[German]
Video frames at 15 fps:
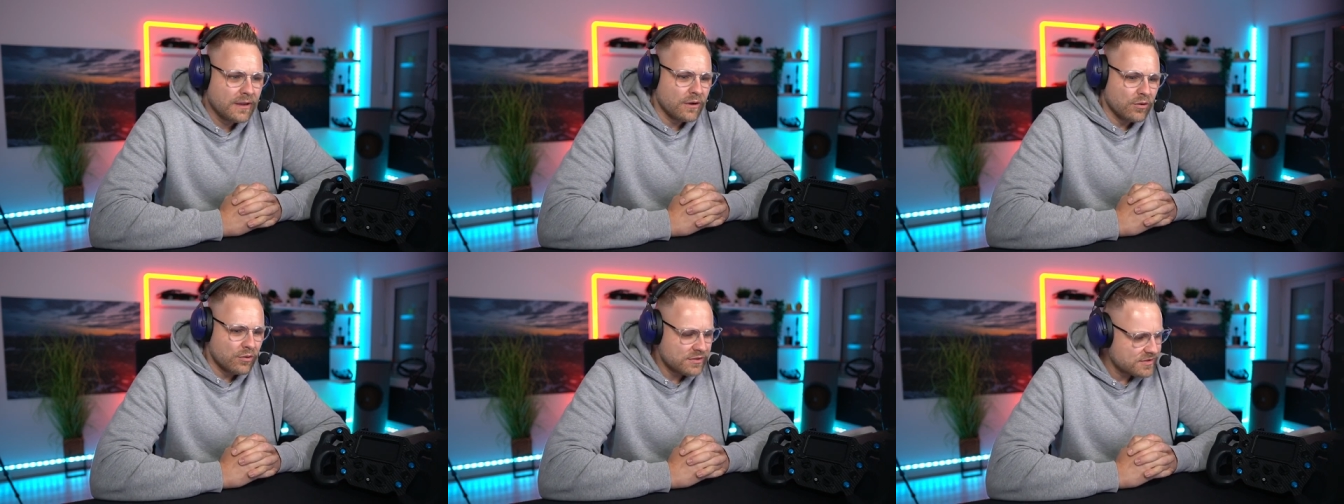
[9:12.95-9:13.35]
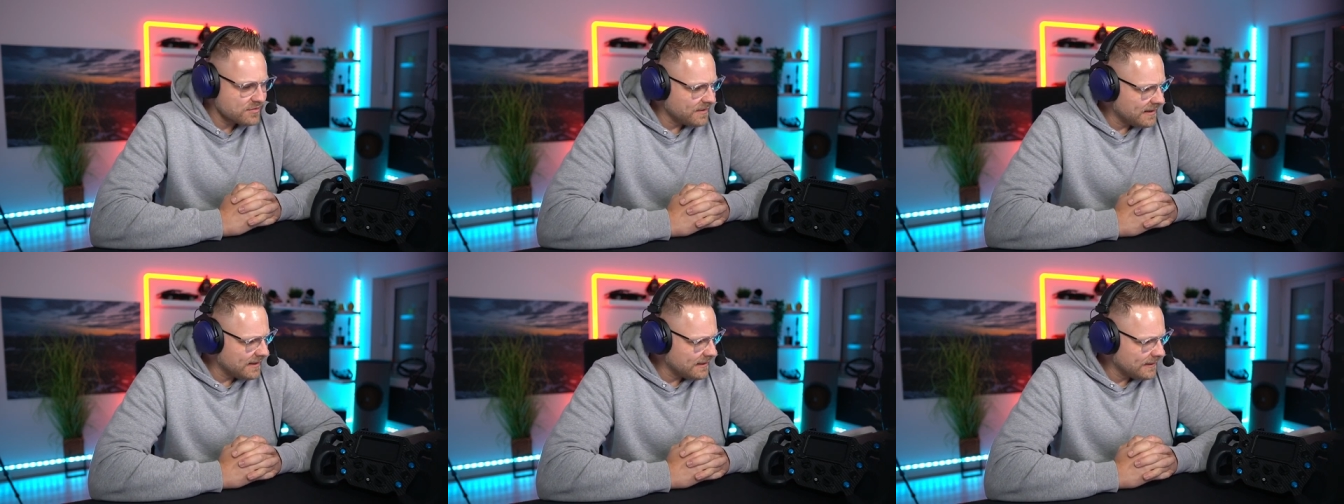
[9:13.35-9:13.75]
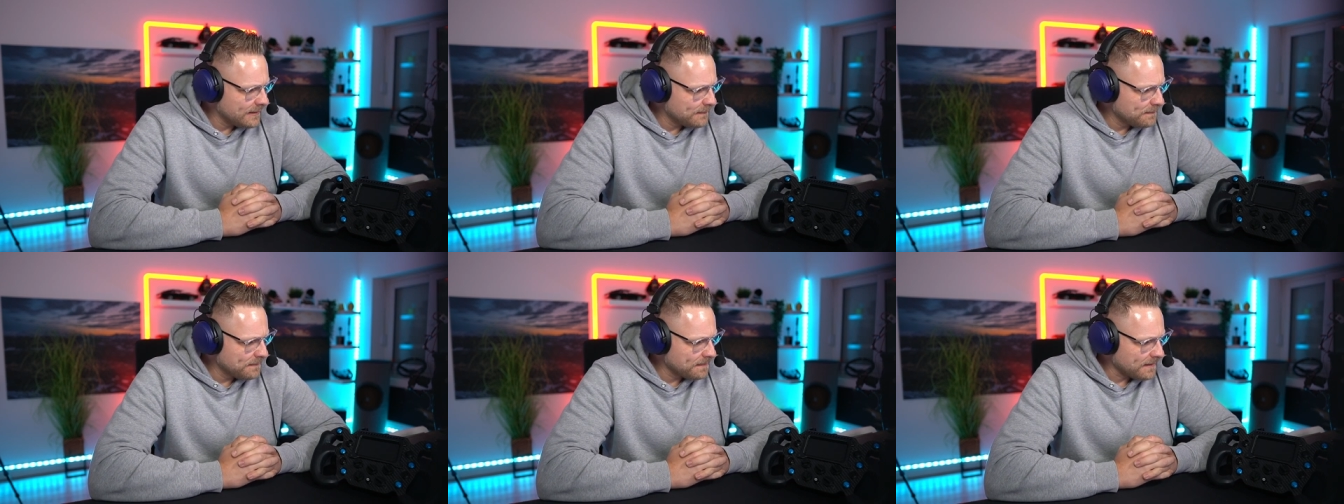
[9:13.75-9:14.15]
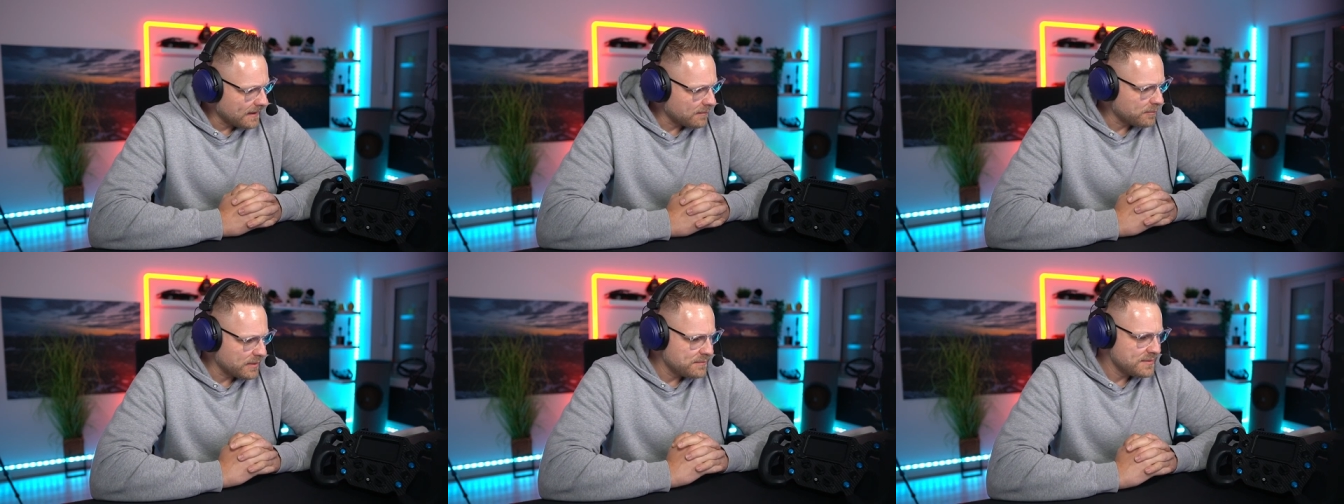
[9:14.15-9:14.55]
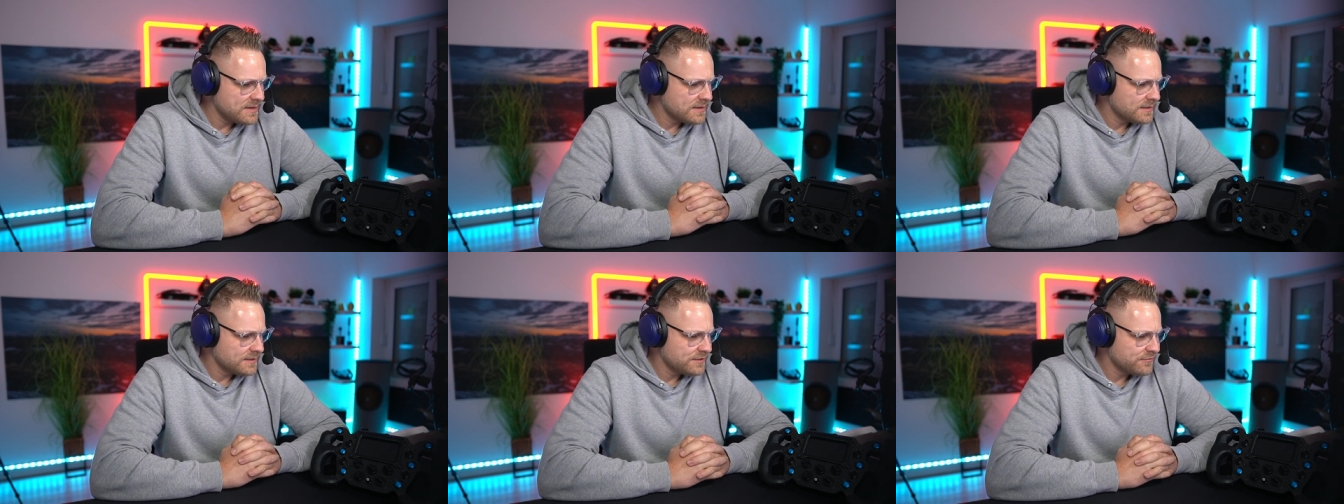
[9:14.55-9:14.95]
Und zwar hat bei
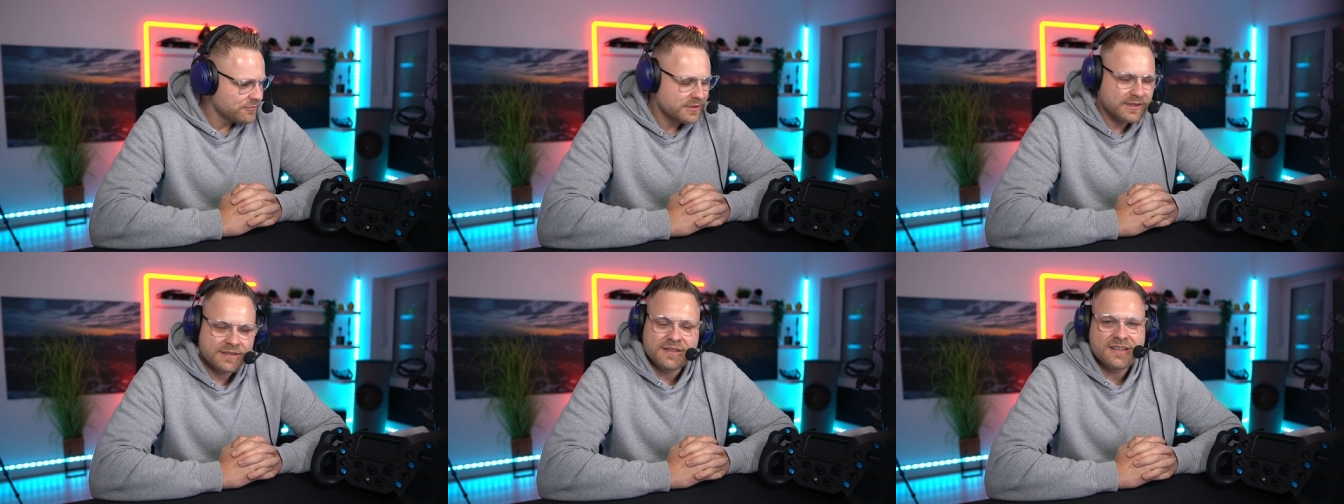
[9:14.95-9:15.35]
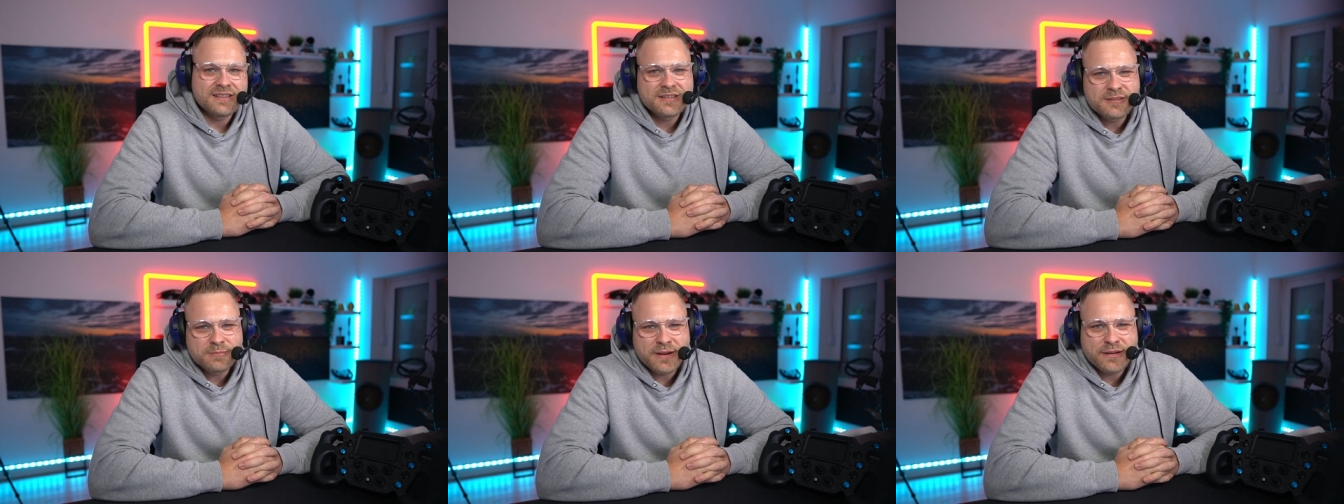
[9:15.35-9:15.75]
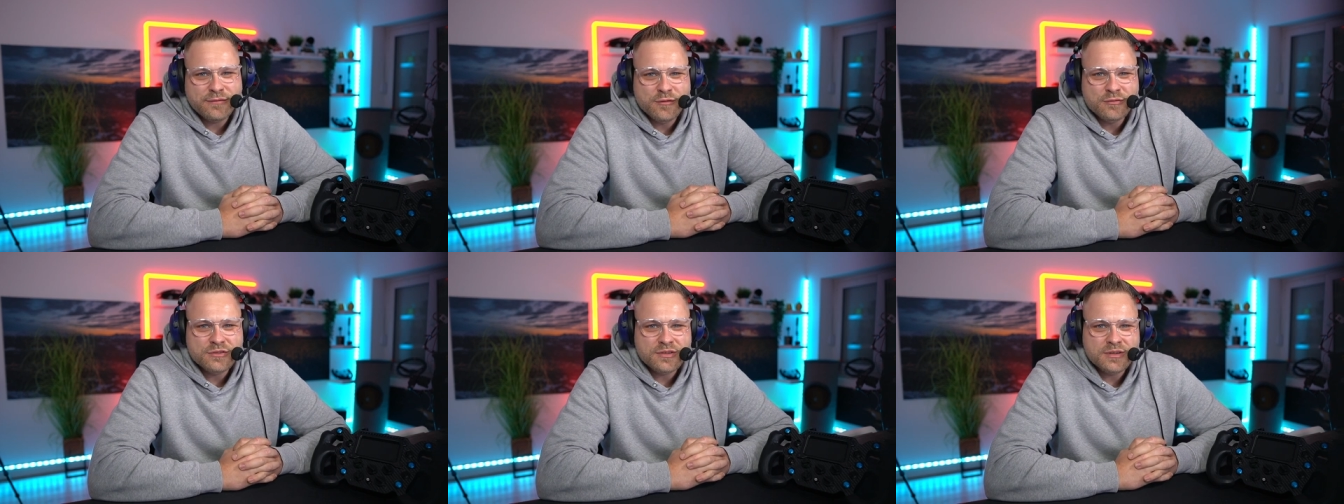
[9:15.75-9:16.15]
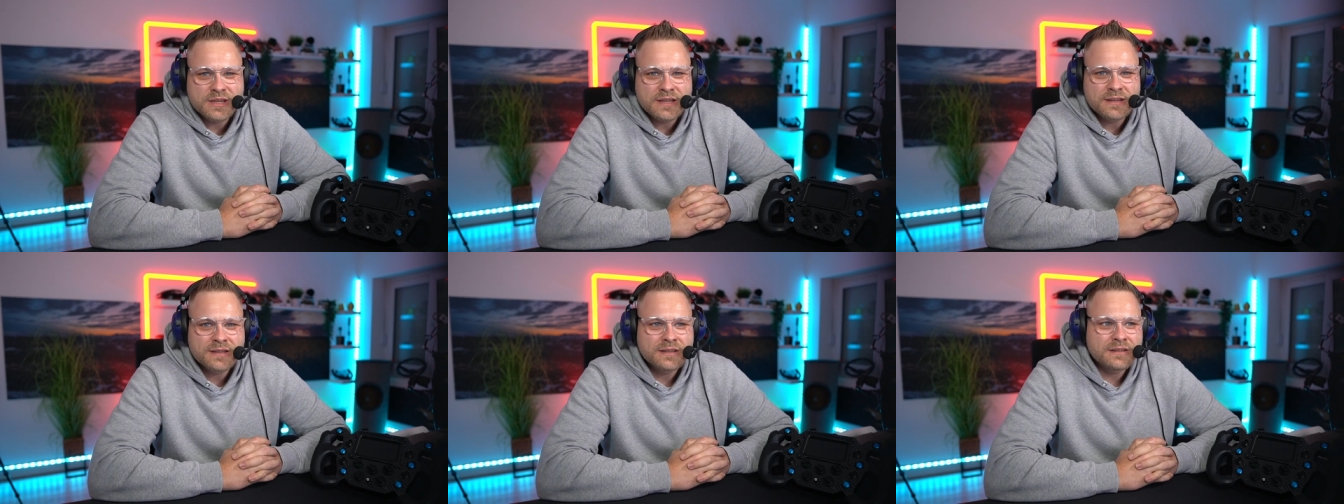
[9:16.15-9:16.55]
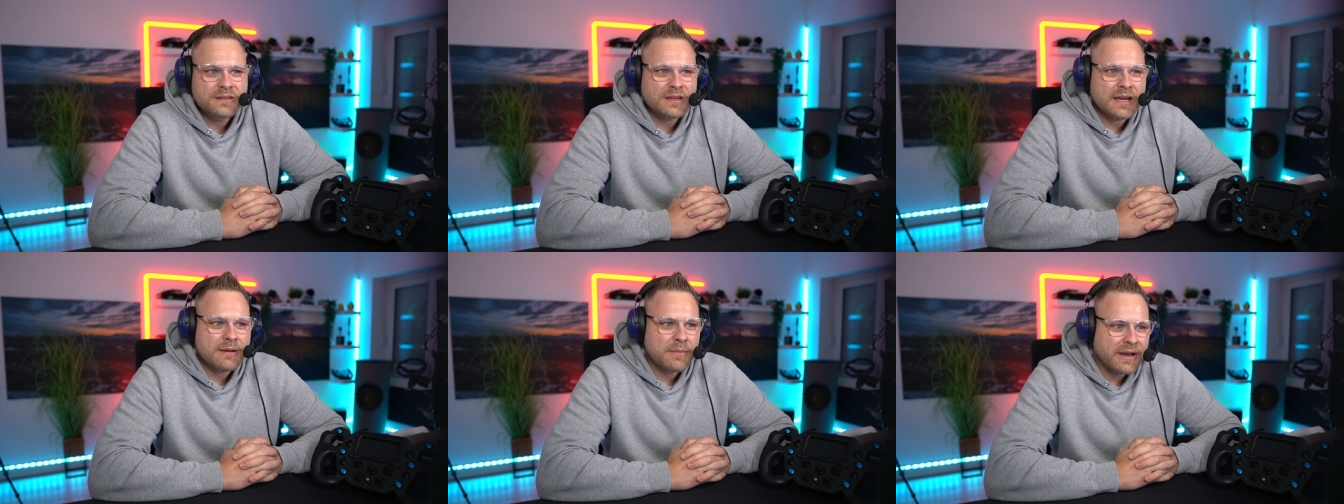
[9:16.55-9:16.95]
mir nicht wirklich der Display funktioniert
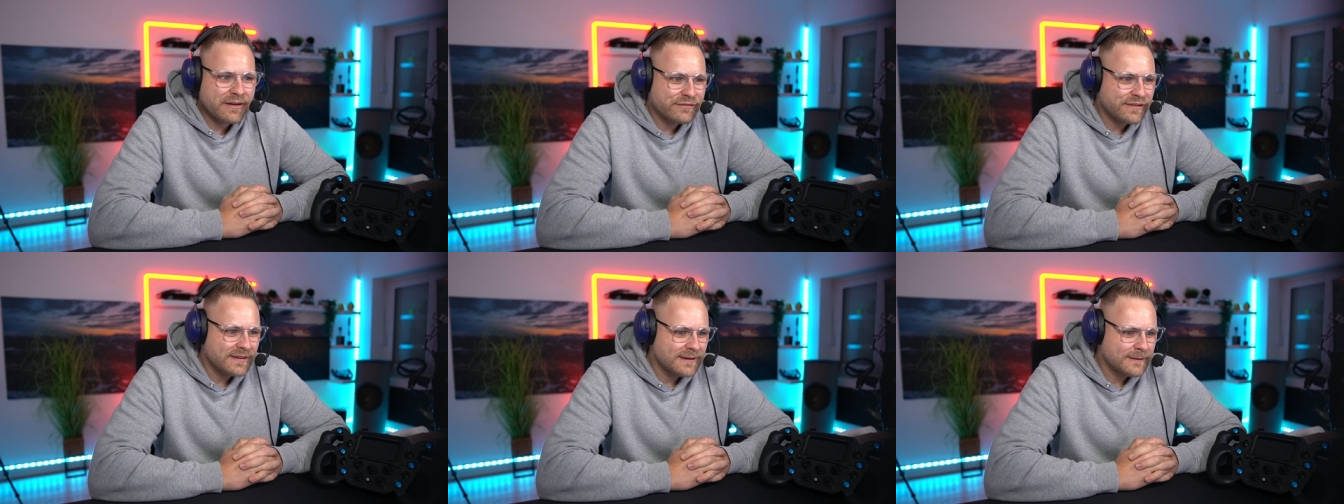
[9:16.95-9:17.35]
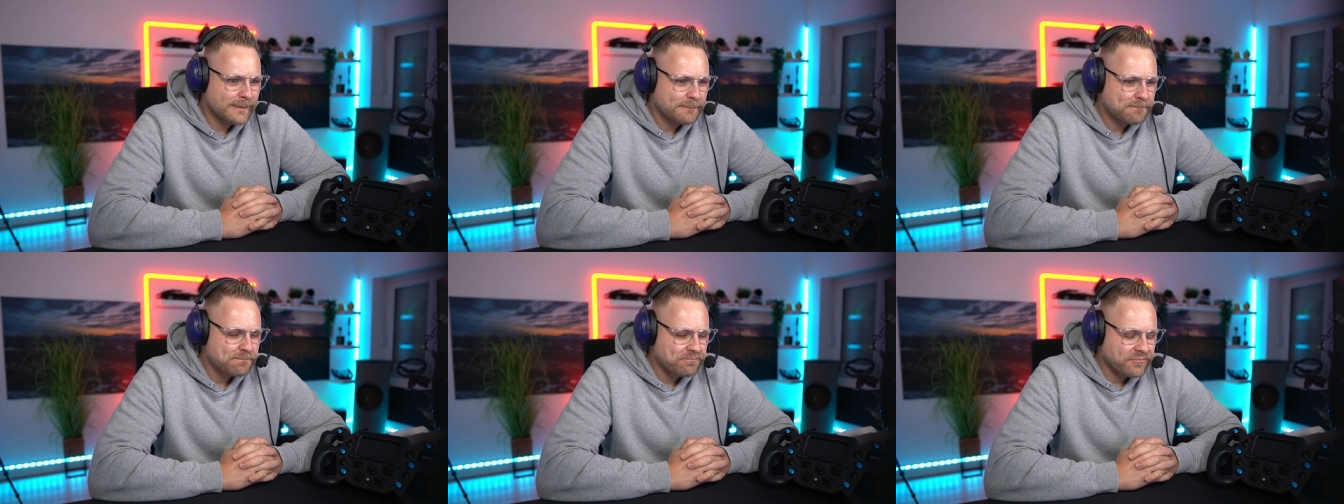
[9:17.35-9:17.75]
am Anfang